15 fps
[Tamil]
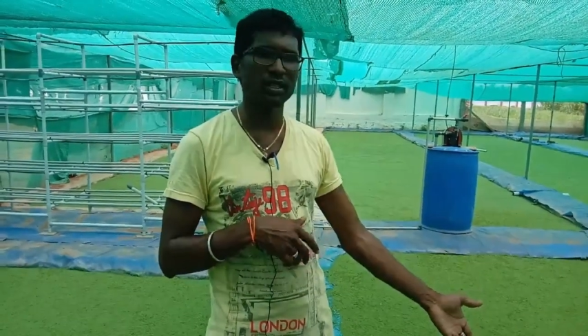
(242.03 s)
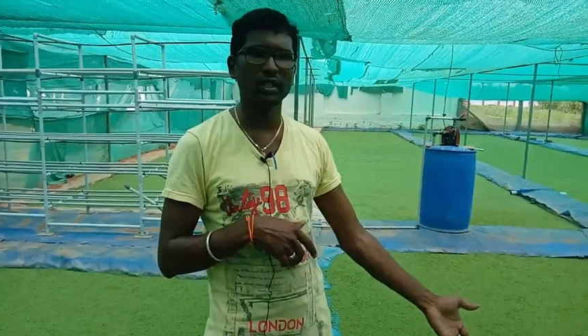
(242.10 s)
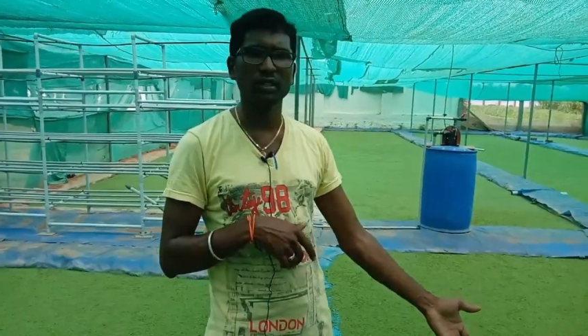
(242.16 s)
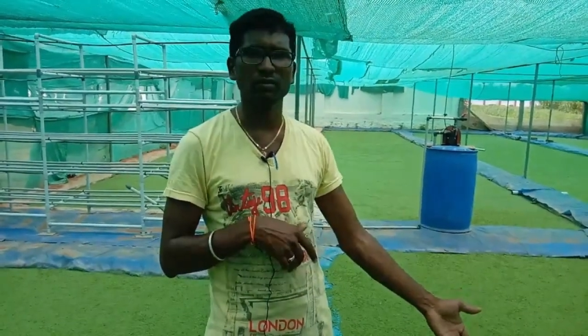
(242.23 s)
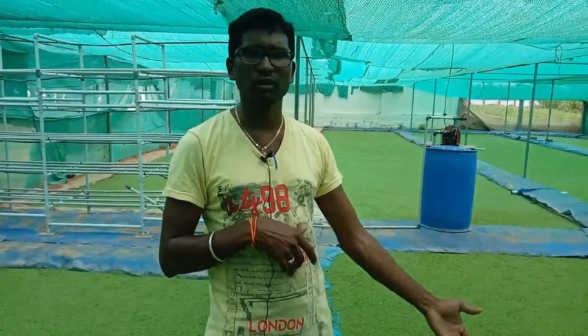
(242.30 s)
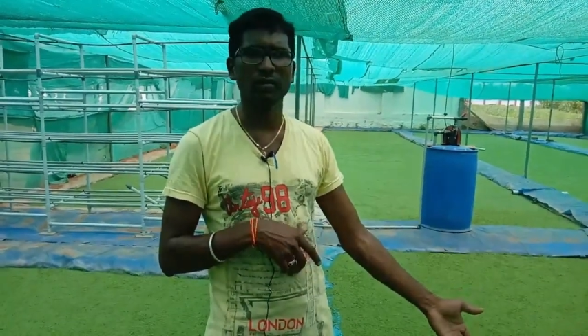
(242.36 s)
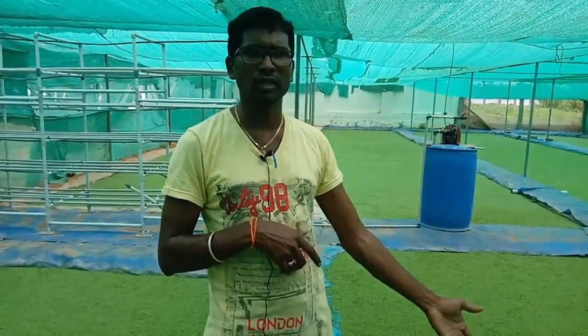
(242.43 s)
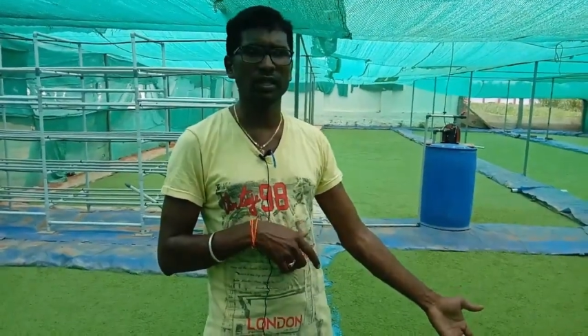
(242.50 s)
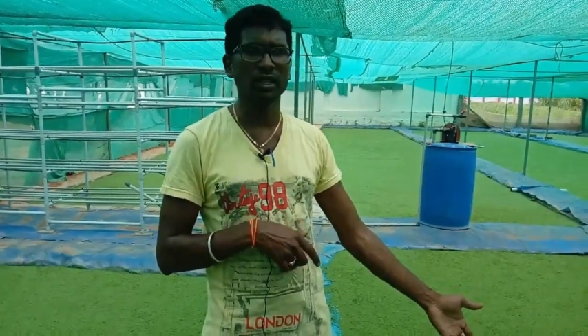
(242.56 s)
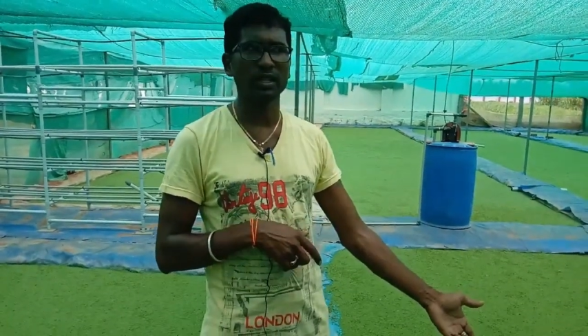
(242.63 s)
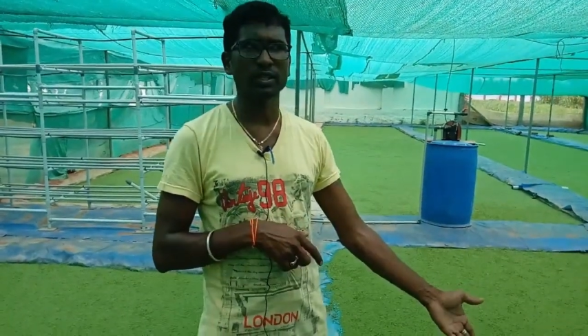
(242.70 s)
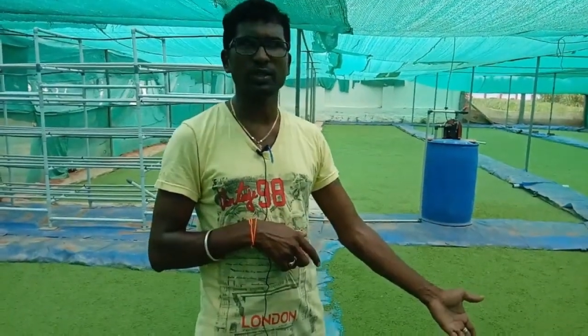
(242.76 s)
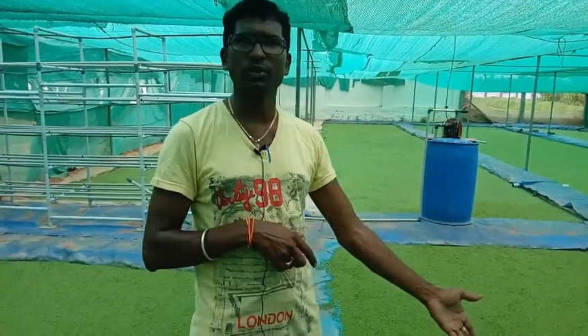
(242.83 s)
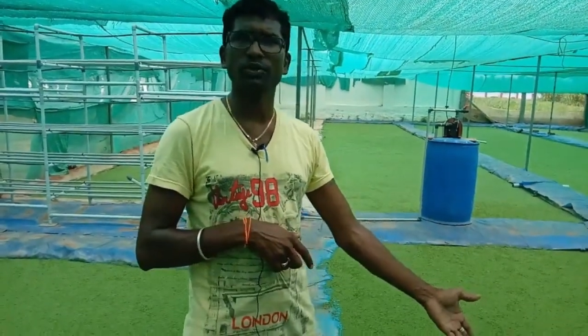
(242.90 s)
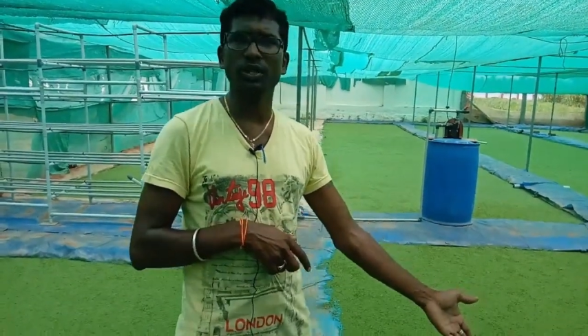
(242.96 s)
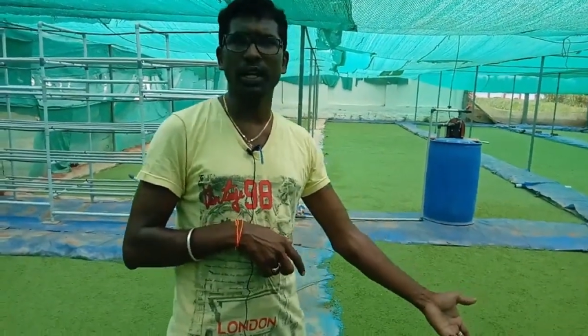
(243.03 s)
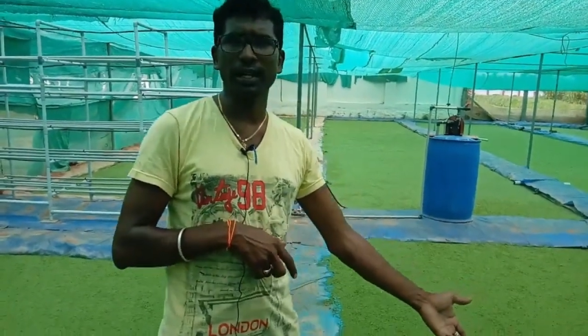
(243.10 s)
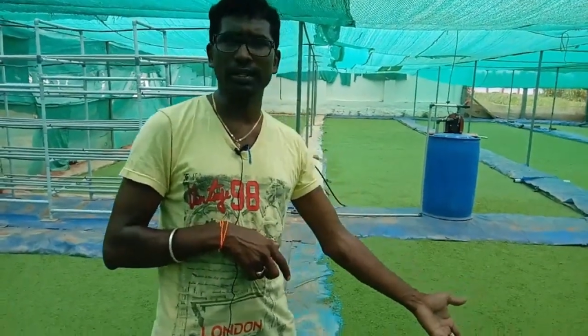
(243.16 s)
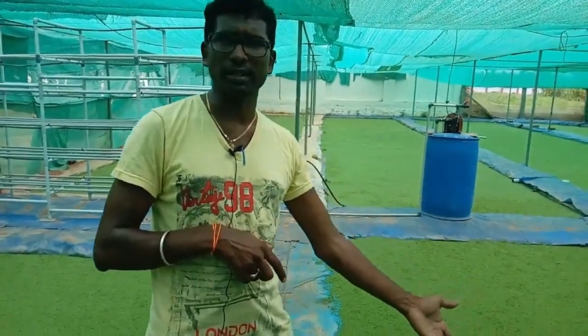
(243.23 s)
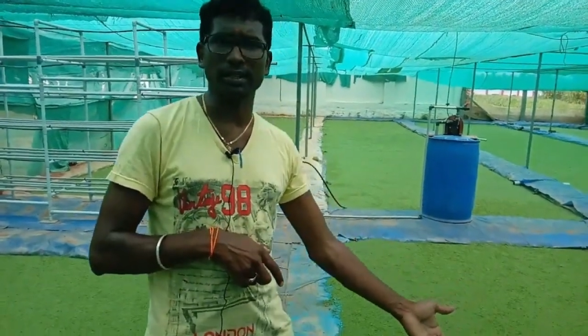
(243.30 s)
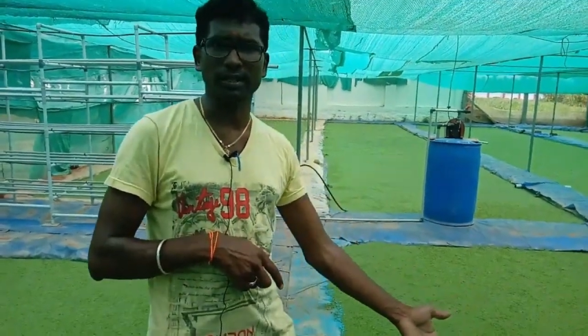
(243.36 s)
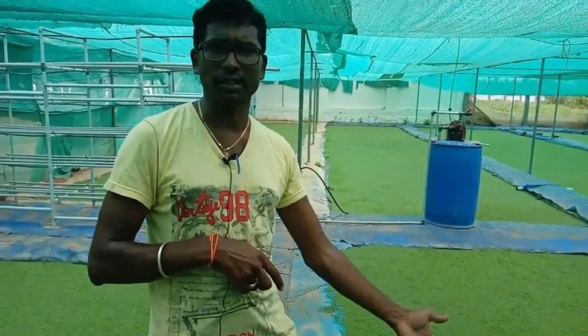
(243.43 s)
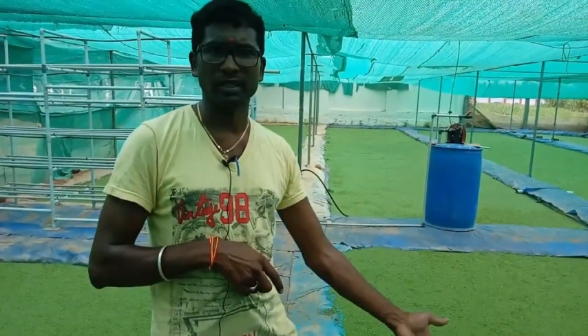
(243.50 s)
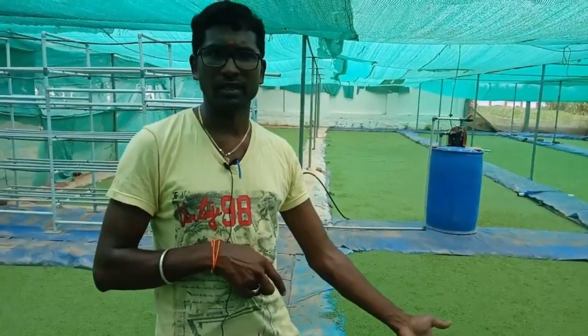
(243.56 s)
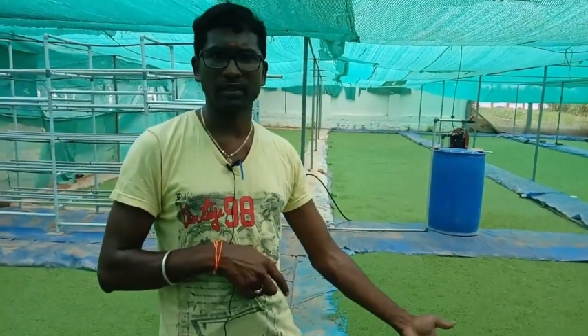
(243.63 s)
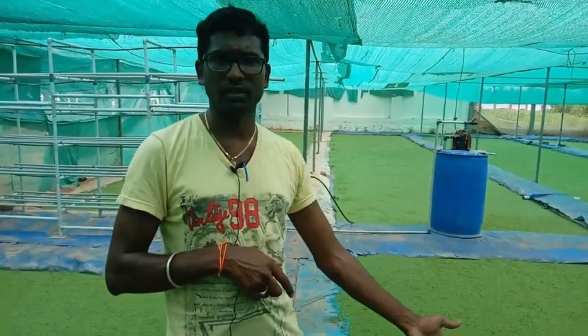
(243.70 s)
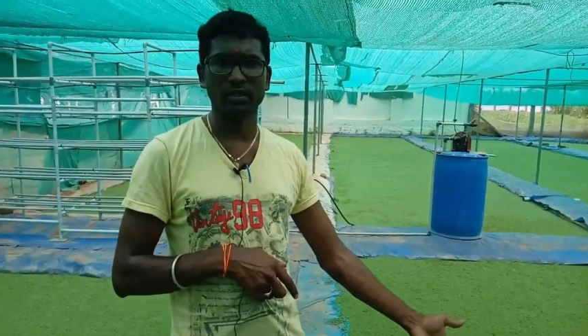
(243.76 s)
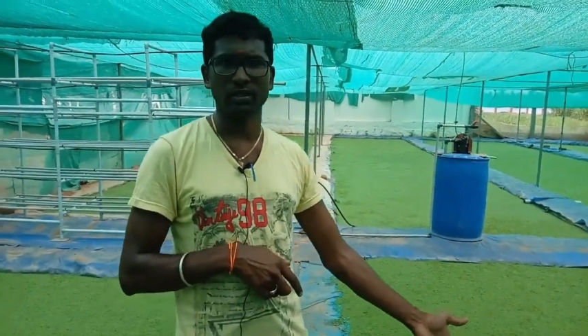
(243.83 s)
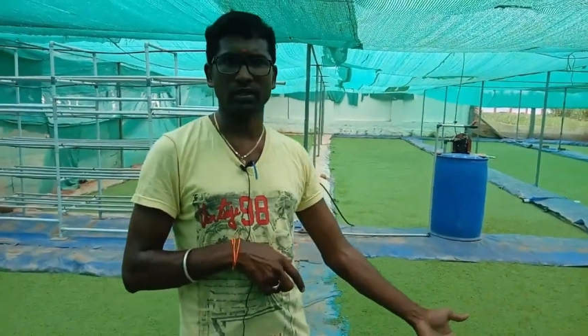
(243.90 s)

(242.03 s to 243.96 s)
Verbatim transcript: எடுக்கும்போது பார்த்திங்கன்னா எனக்கு இருபது நாள் ஆயிடுச்சு இதோட